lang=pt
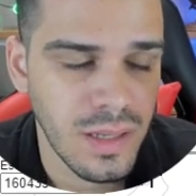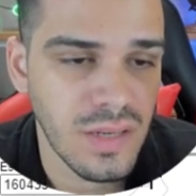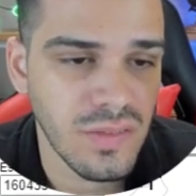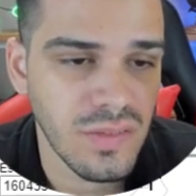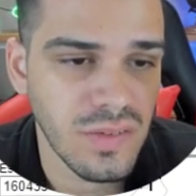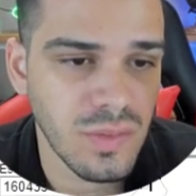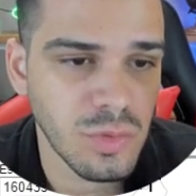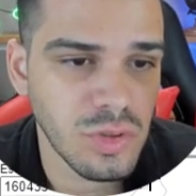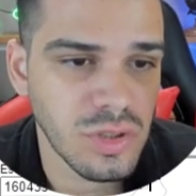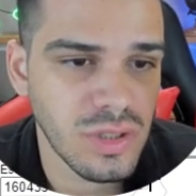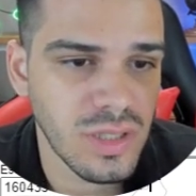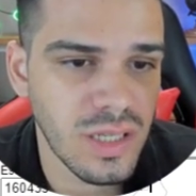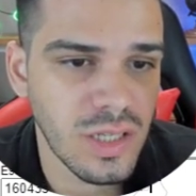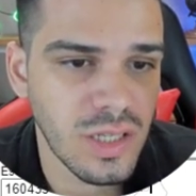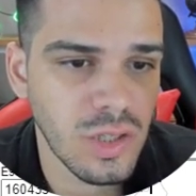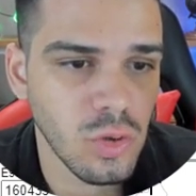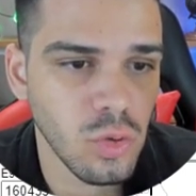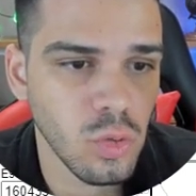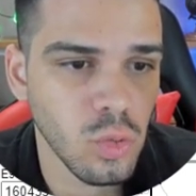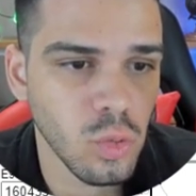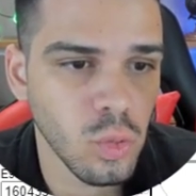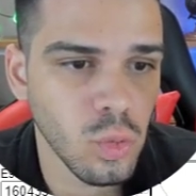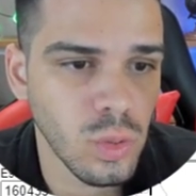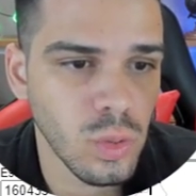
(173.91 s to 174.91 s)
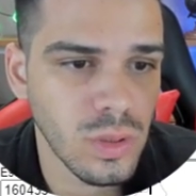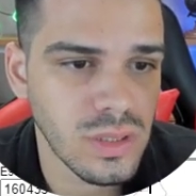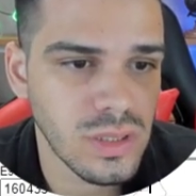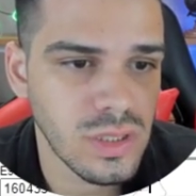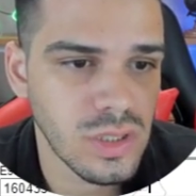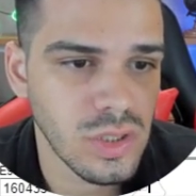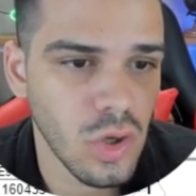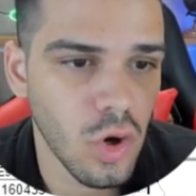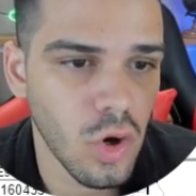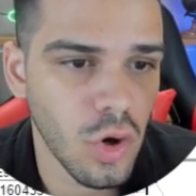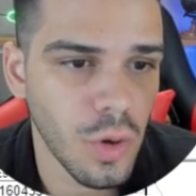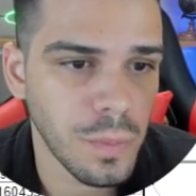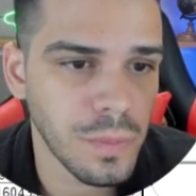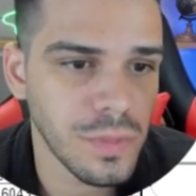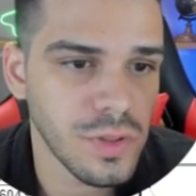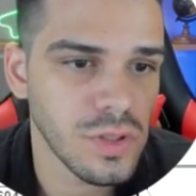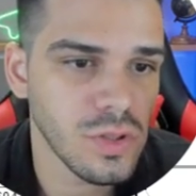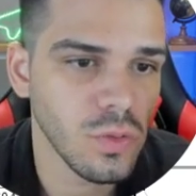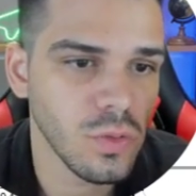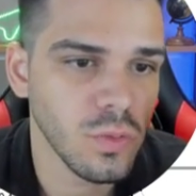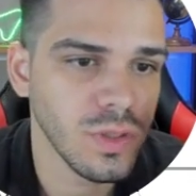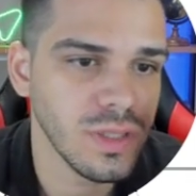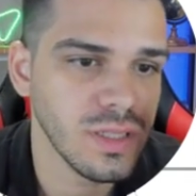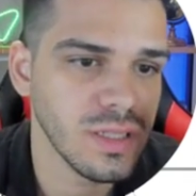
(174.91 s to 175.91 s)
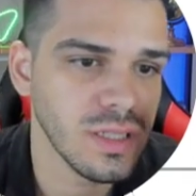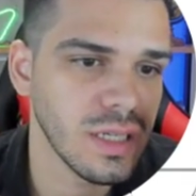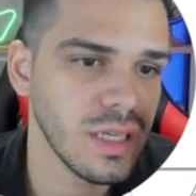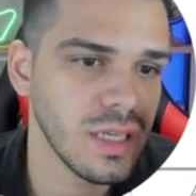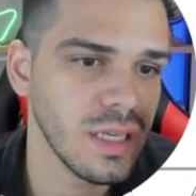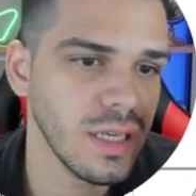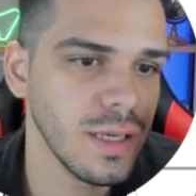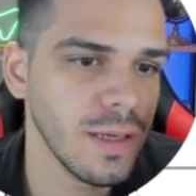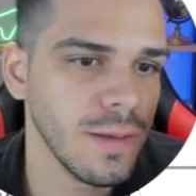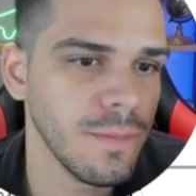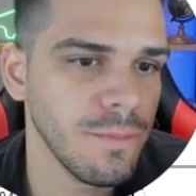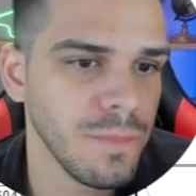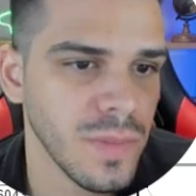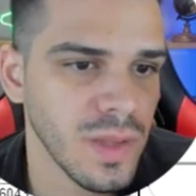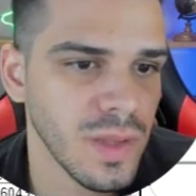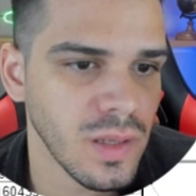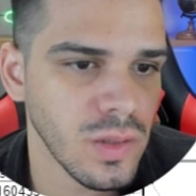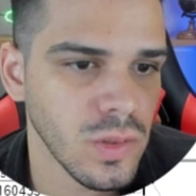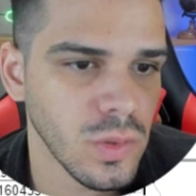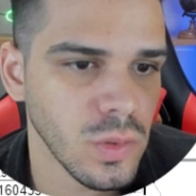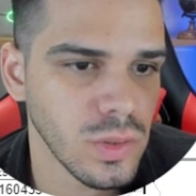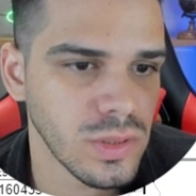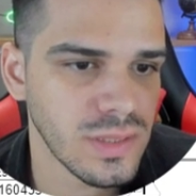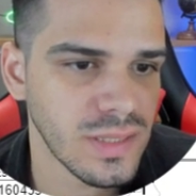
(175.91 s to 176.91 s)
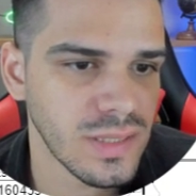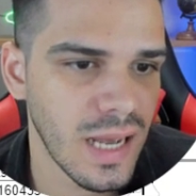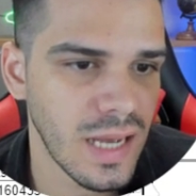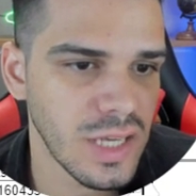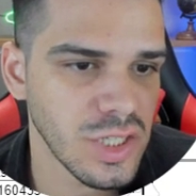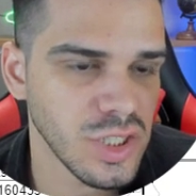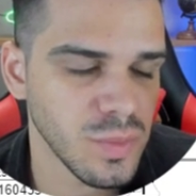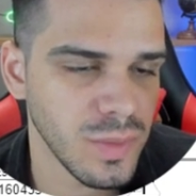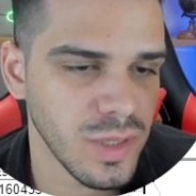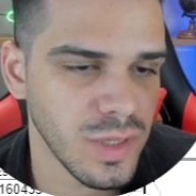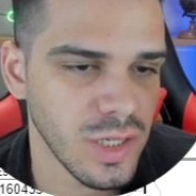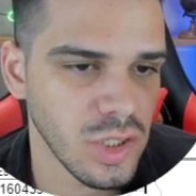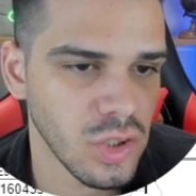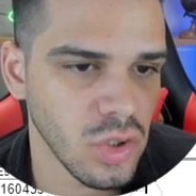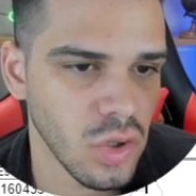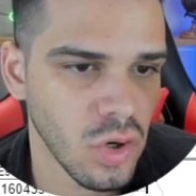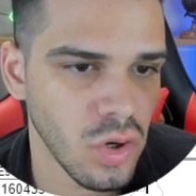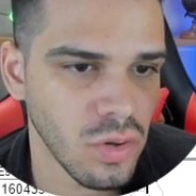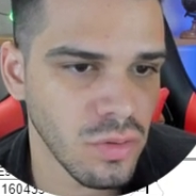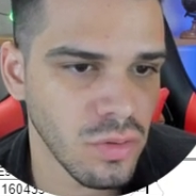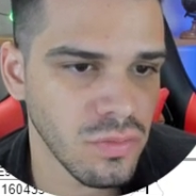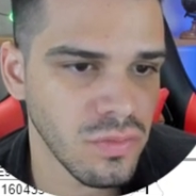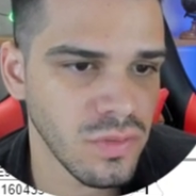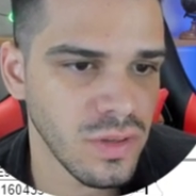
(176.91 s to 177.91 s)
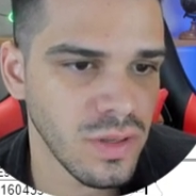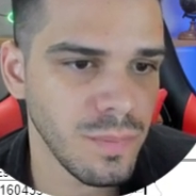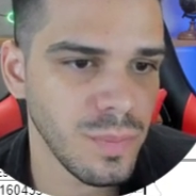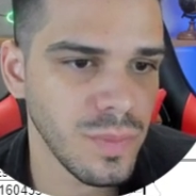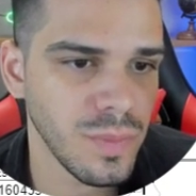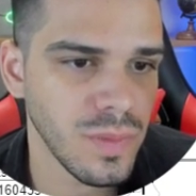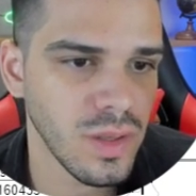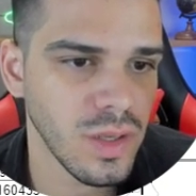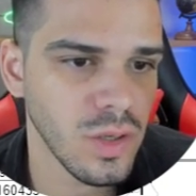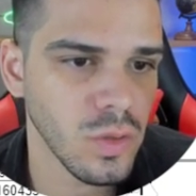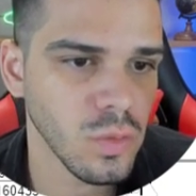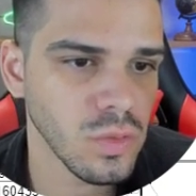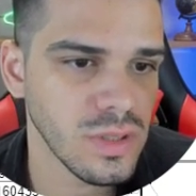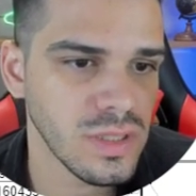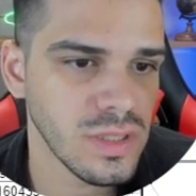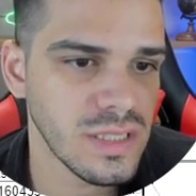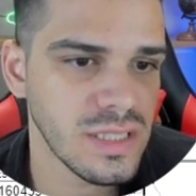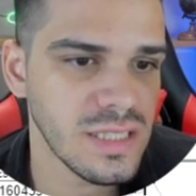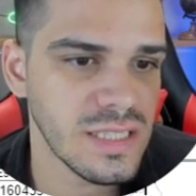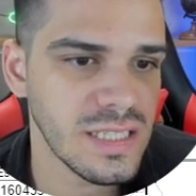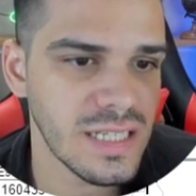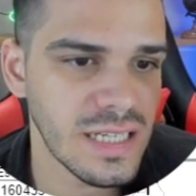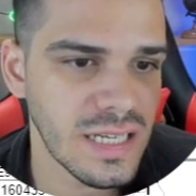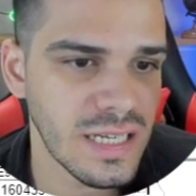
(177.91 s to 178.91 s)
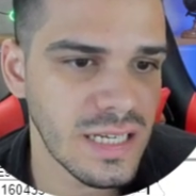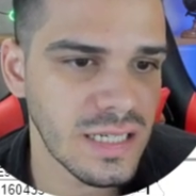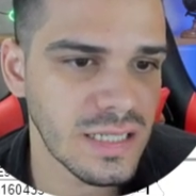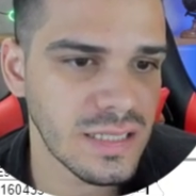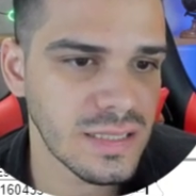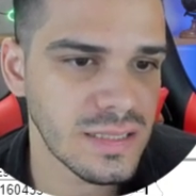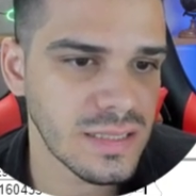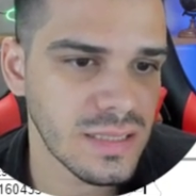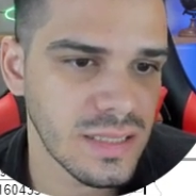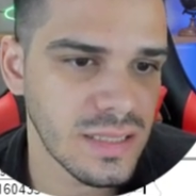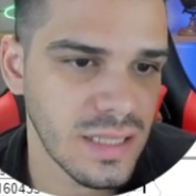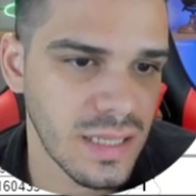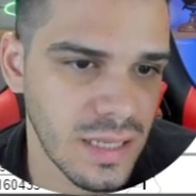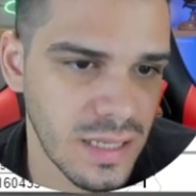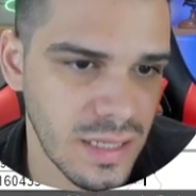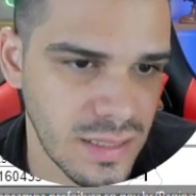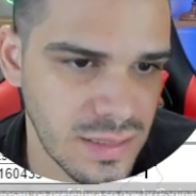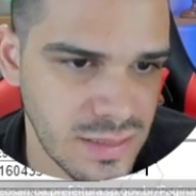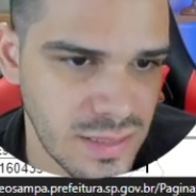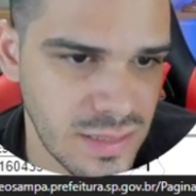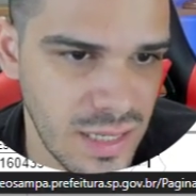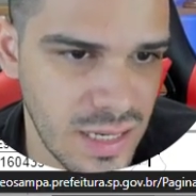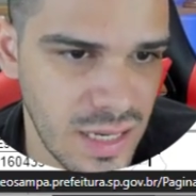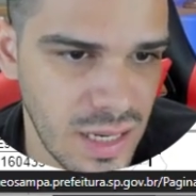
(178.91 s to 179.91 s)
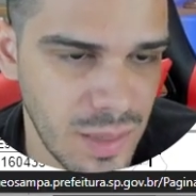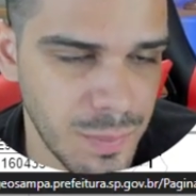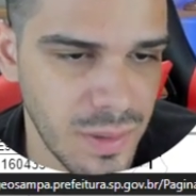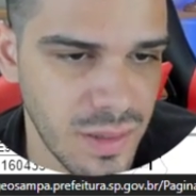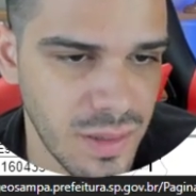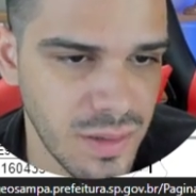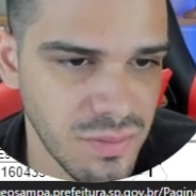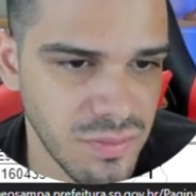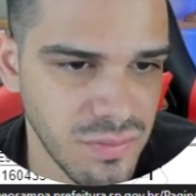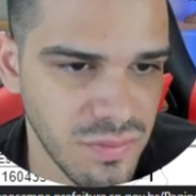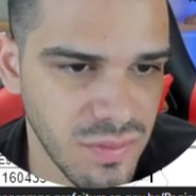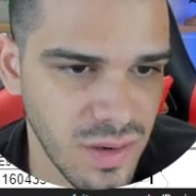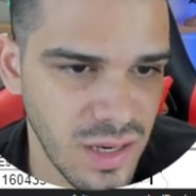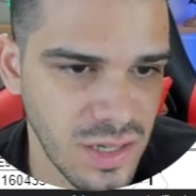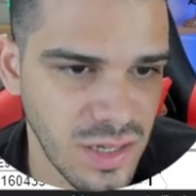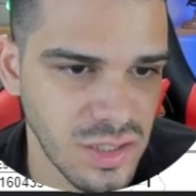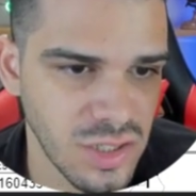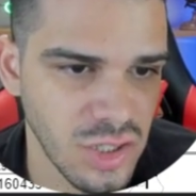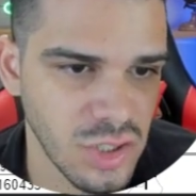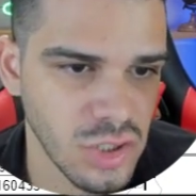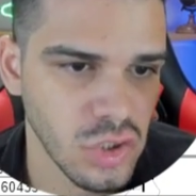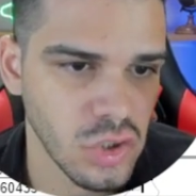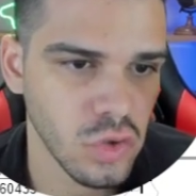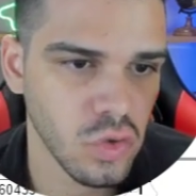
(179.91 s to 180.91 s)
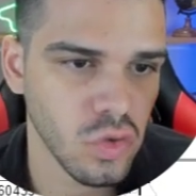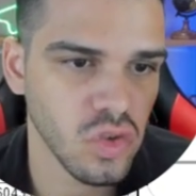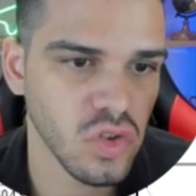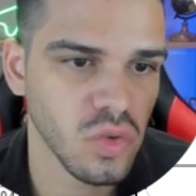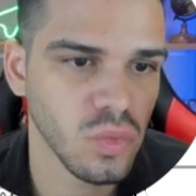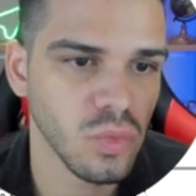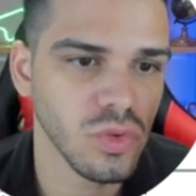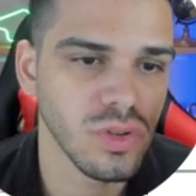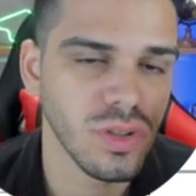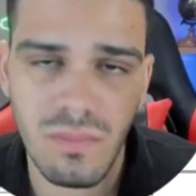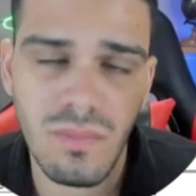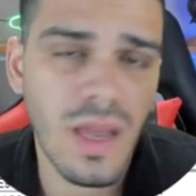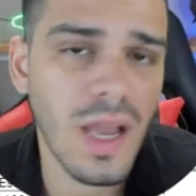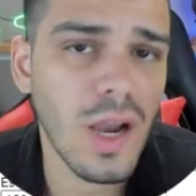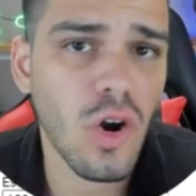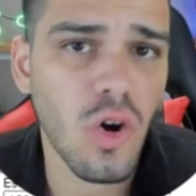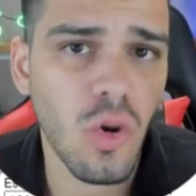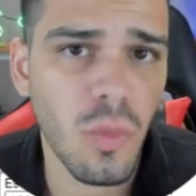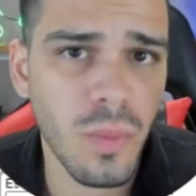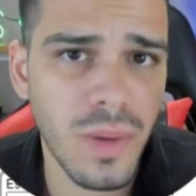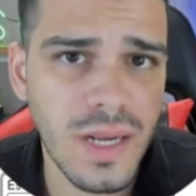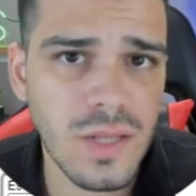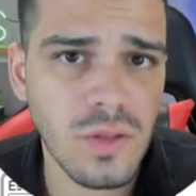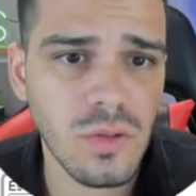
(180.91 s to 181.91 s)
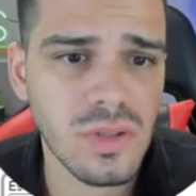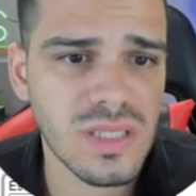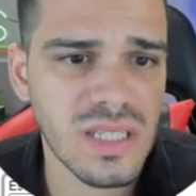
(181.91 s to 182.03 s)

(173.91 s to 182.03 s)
e vamos ter duas opções aqui, SAD 69 e o Sirgas SHP faixa de ônibus. Recomendo